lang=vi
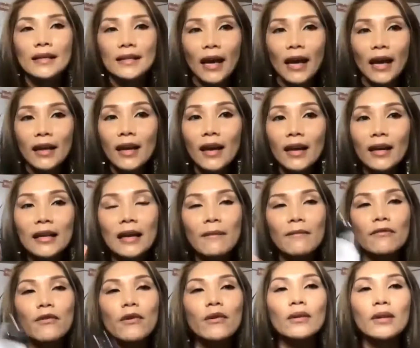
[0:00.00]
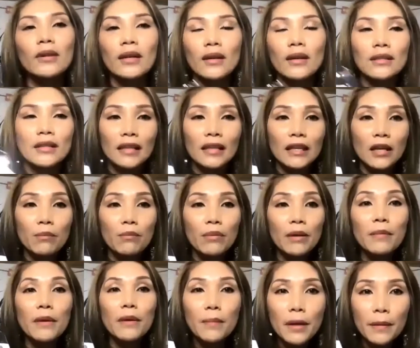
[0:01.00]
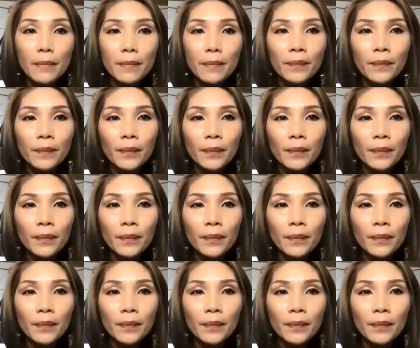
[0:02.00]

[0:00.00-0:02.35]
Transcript: chạy hết 5 phút thì nó sẽ kêu bíp bíp bíp